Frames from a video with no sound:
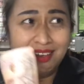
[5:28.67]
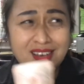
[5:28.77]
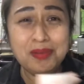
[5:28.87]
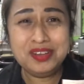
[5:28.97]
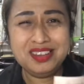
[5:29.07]
คื
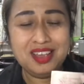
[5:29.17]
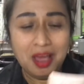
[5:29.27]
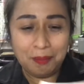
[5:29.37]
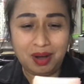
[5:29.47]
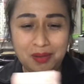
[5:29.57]
อมัน
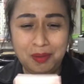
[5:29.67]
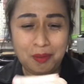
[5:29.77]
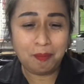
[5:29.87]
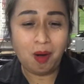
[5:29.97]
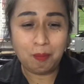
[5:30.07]
เรา
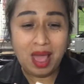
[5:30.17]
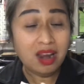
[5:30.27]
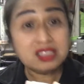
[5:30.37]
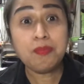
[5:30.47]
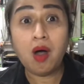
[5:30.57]
บอกแม่เรา
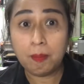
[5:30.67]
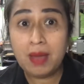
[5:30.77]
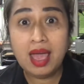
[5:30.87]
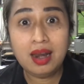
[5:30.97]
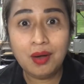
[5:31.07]
จะบอก
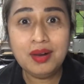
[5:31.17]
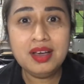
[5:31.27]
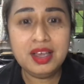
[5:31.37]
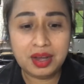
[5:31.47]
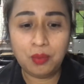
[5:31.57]
แม่เราเล
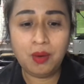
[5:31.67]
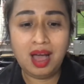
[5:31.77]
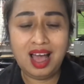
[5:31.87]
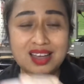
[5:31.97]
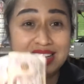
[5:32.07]
ยนะว่า
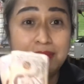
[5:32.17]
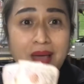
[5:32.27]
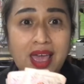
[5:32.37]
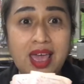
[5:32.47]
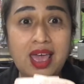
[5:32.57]
คือแม่